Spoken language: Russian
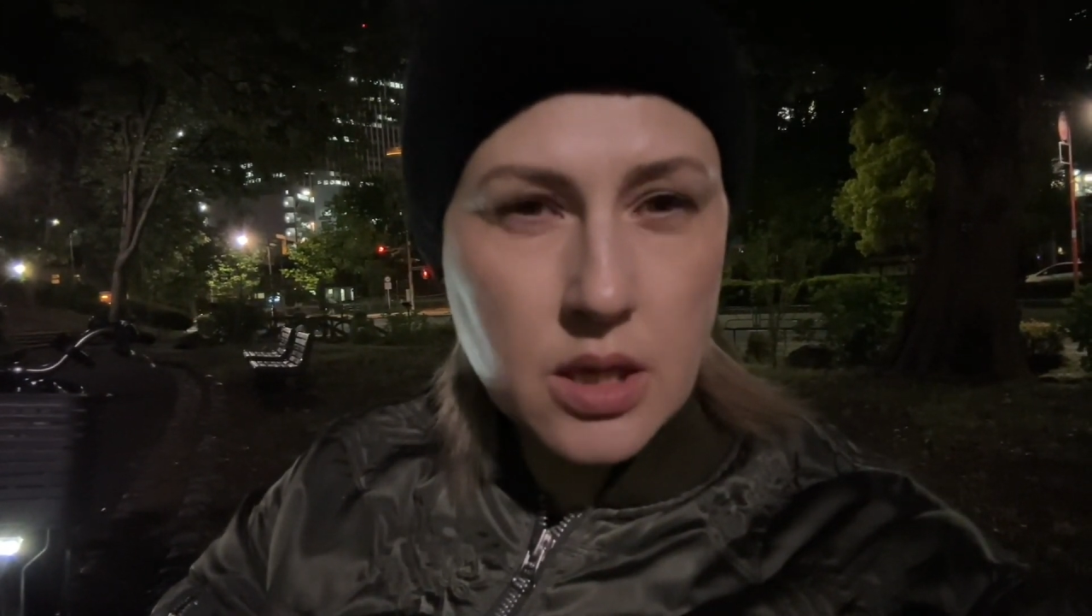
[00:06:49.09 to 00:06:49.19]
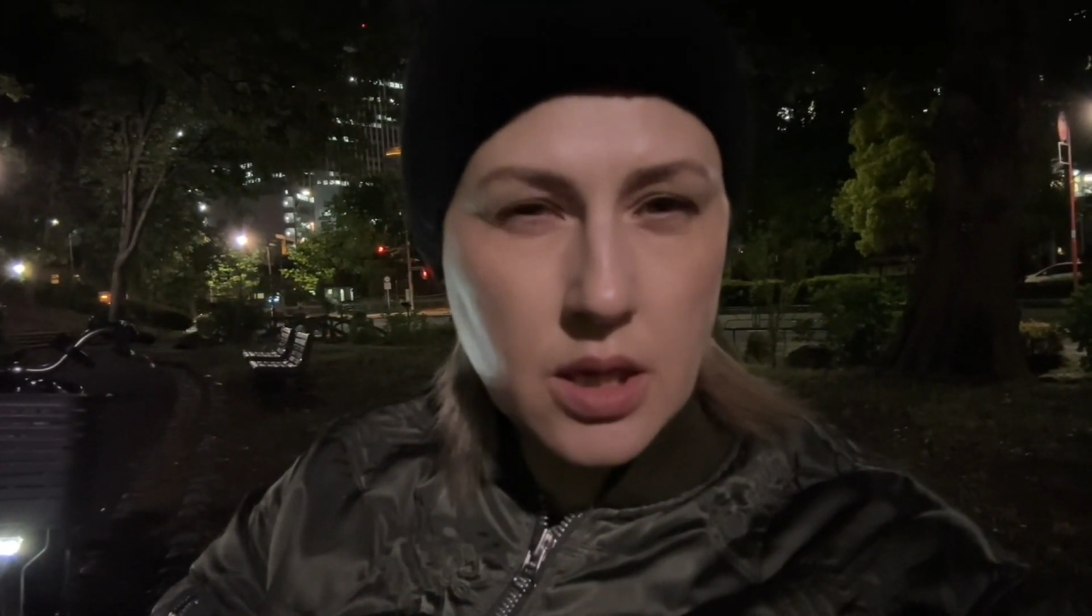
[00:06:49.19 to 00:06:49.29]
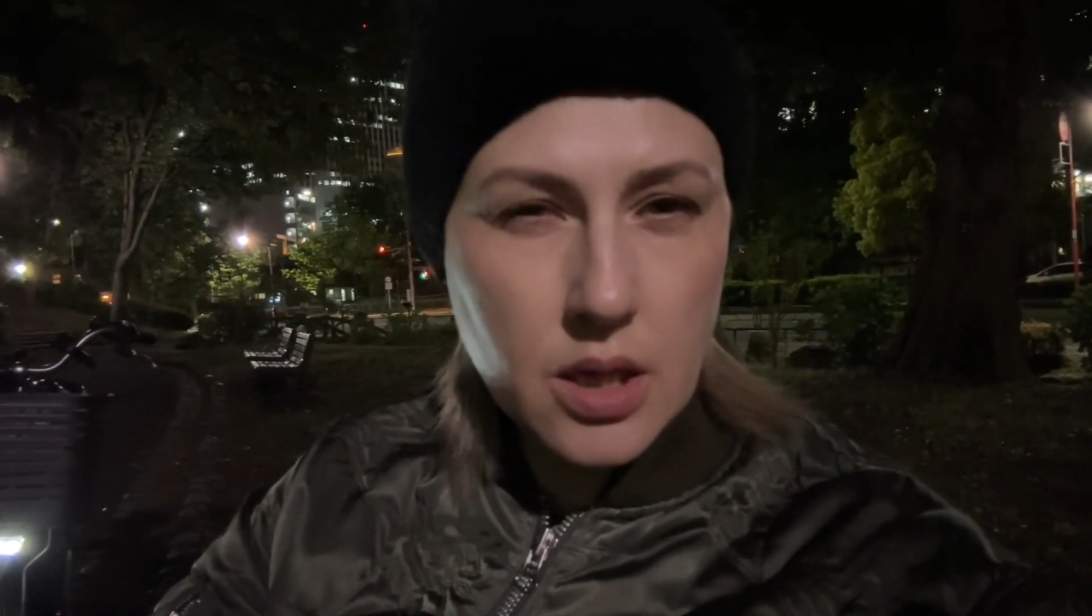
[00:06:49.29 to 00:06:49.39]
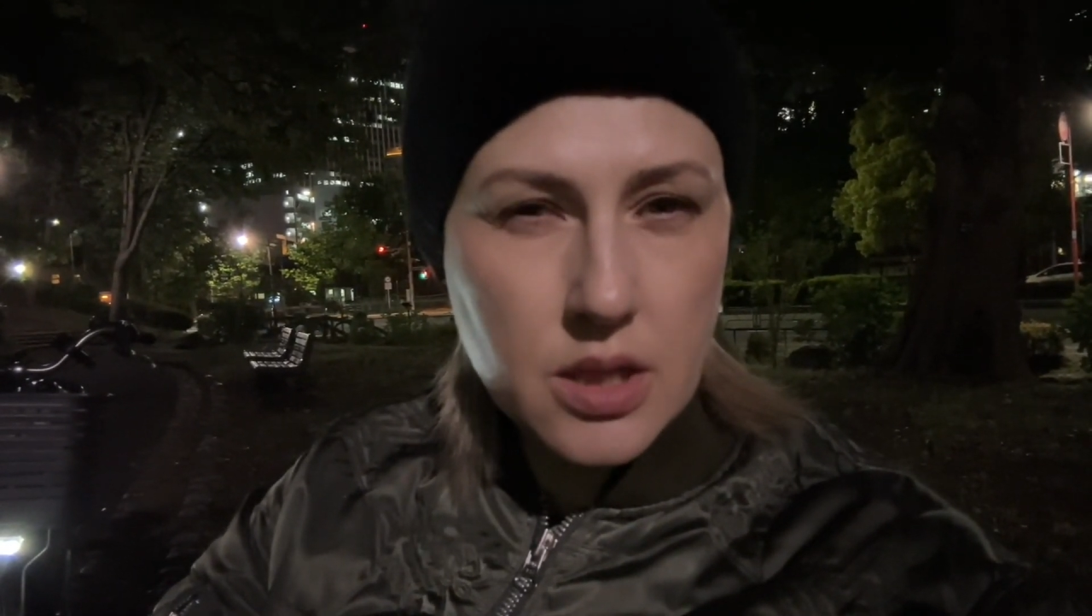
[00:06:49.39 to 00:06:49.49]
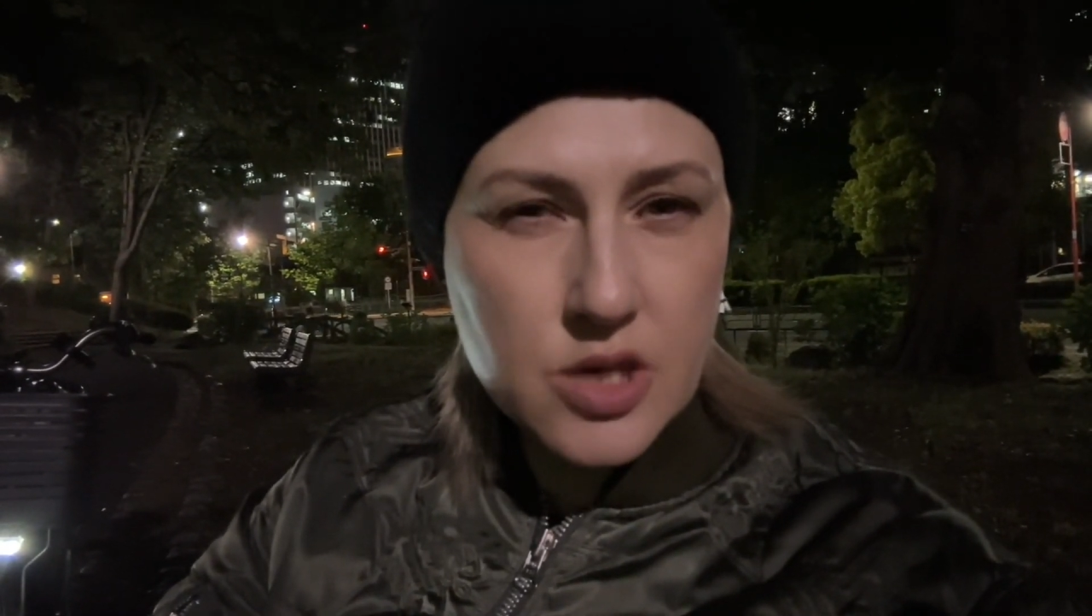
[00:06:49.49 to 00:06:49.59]

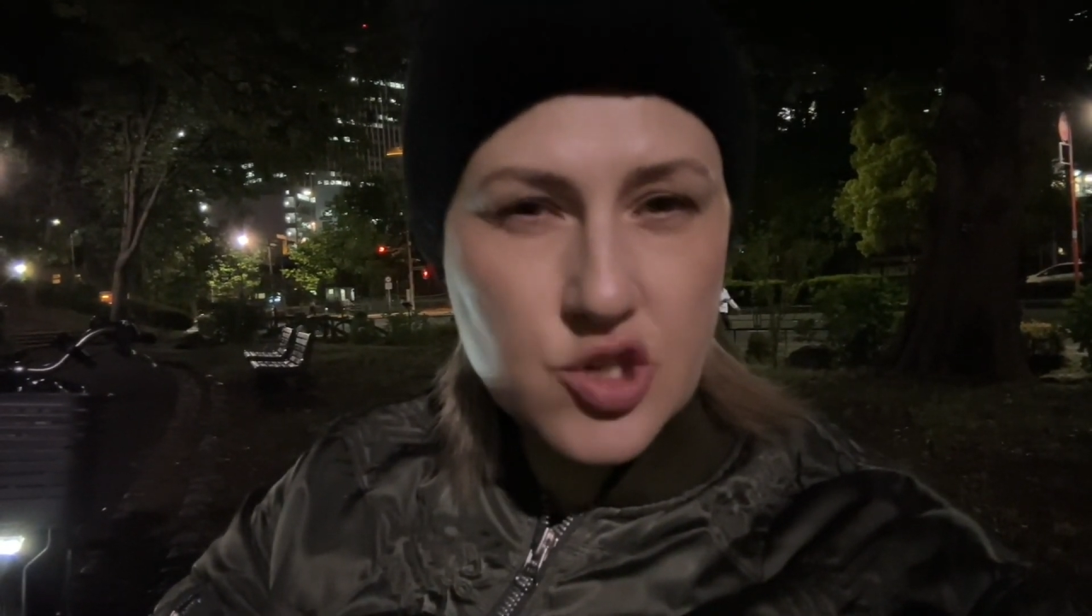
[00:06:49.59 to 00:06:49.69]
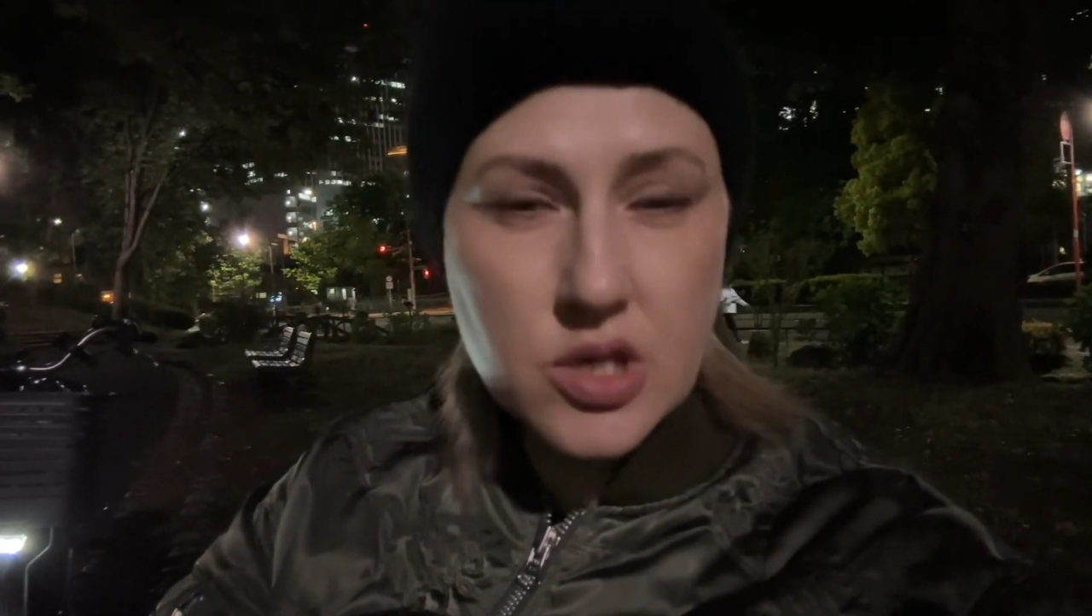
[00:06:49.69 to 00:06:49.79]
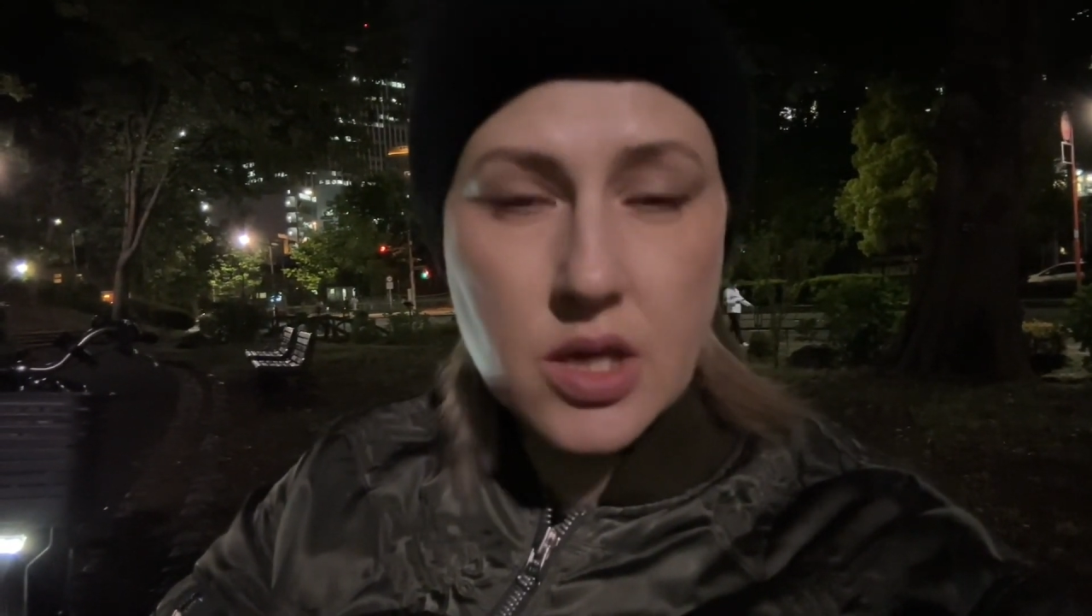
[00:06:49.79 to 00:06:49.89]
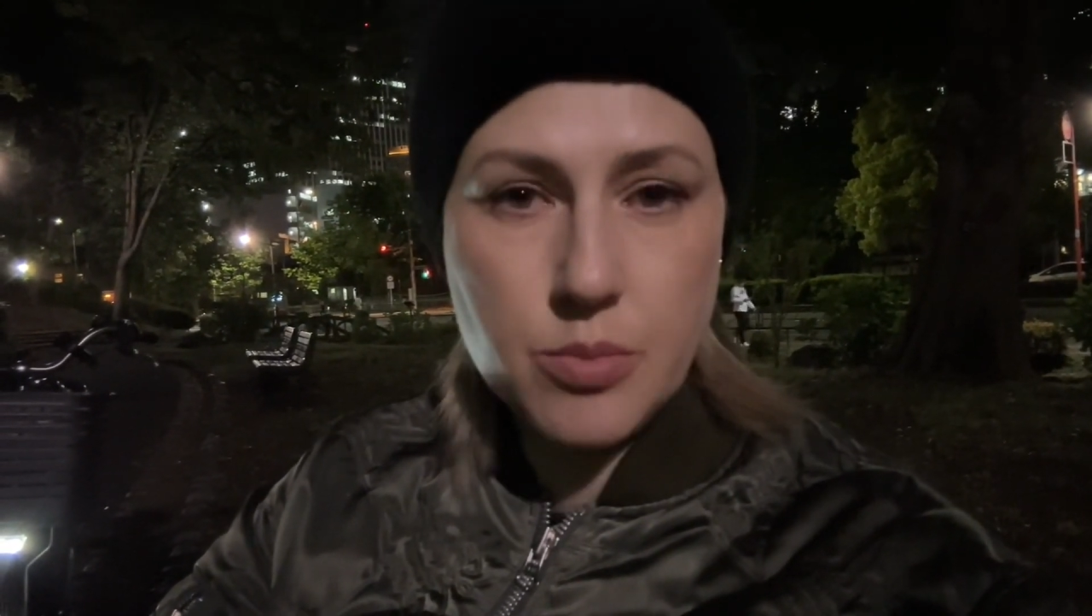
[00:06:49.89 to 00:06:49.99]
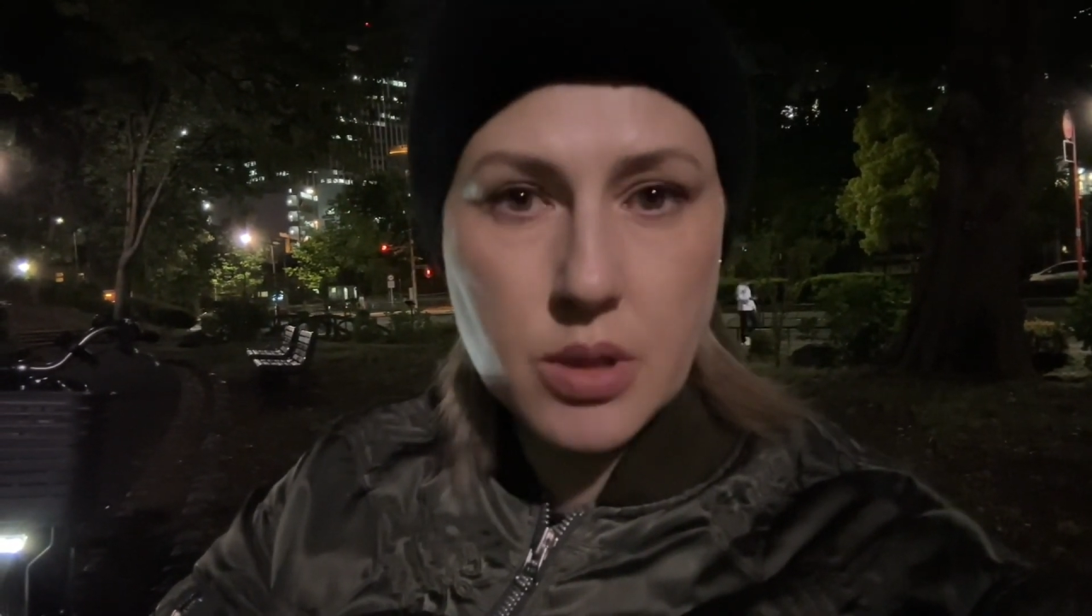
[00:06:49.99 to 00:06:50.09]
и даже
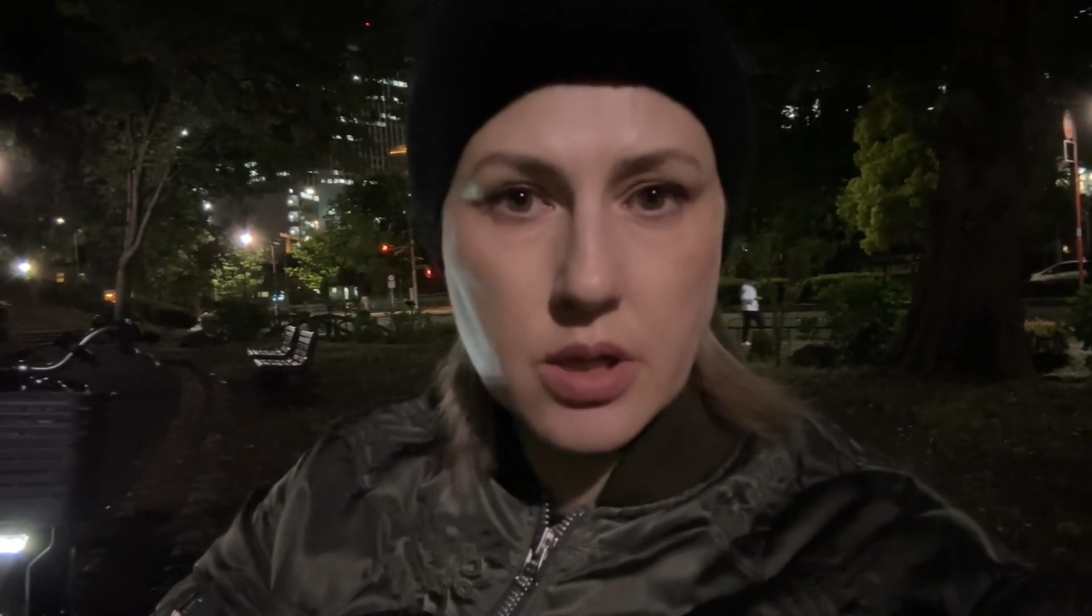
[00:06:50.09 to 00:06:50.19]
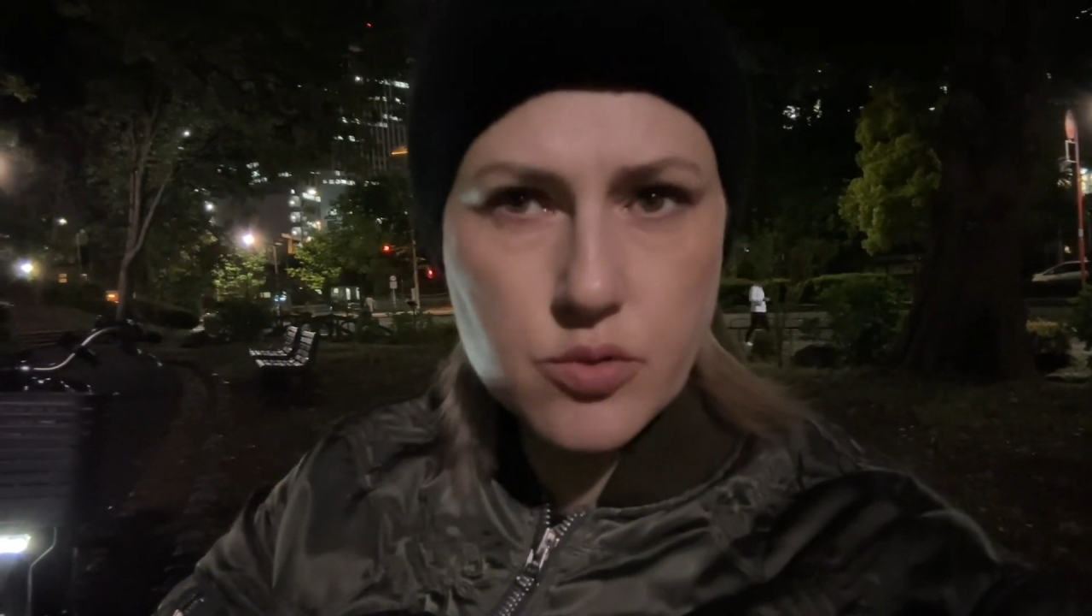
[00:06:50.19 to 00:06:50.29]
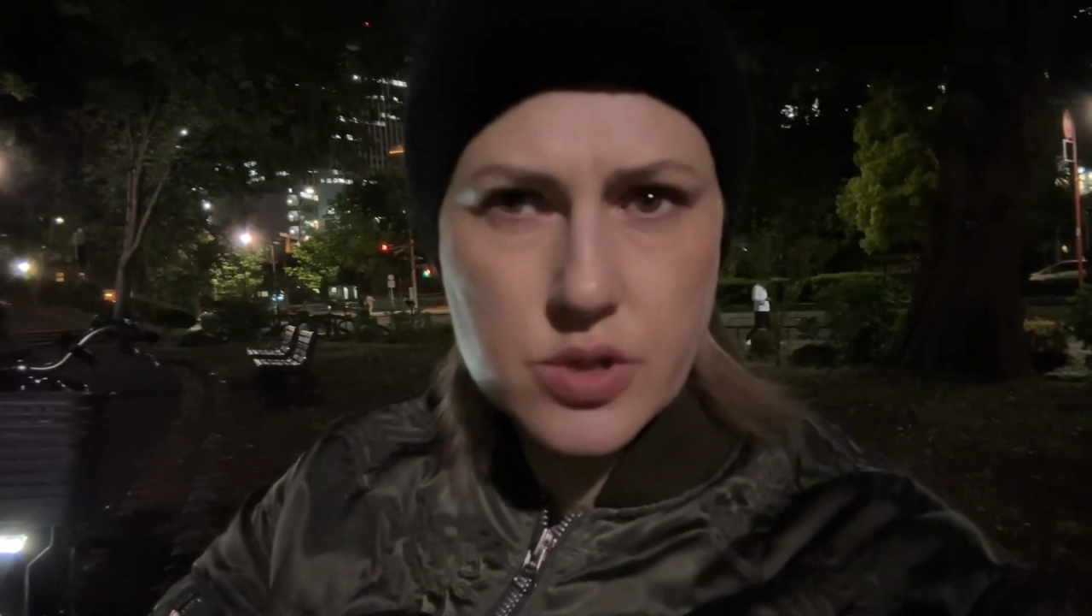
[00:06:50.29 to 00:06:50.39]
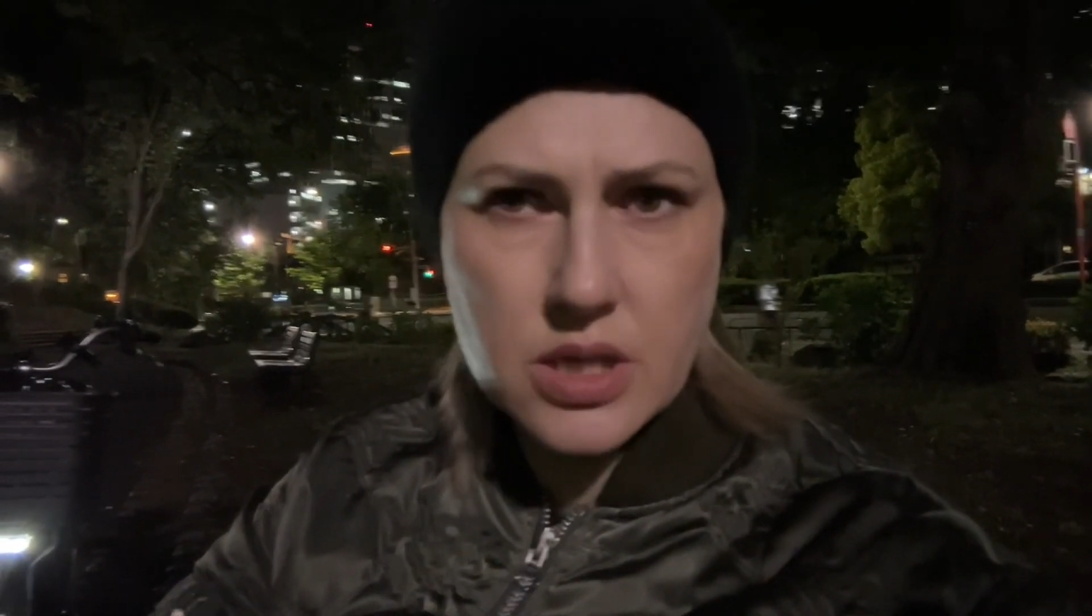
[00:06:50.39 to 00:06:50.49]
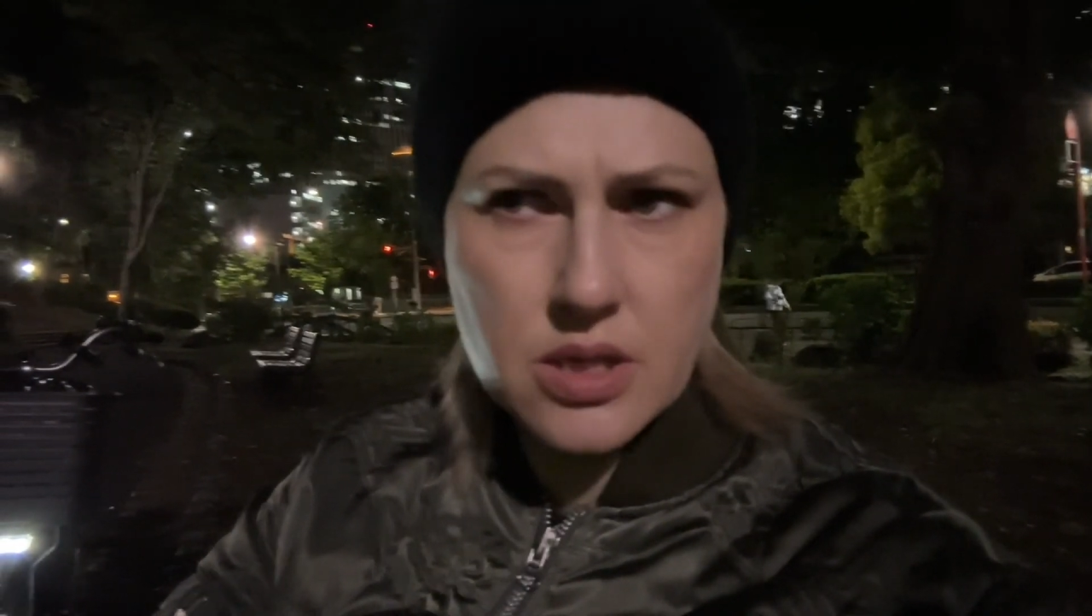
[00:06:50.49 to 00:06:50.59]
не
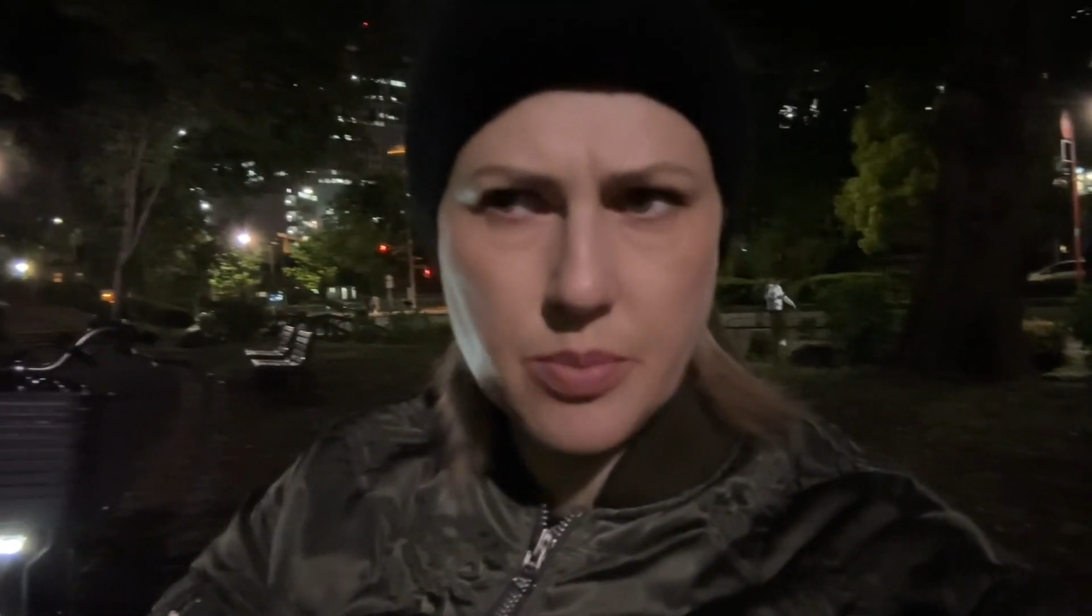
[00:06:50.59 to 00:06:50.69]
белорусские,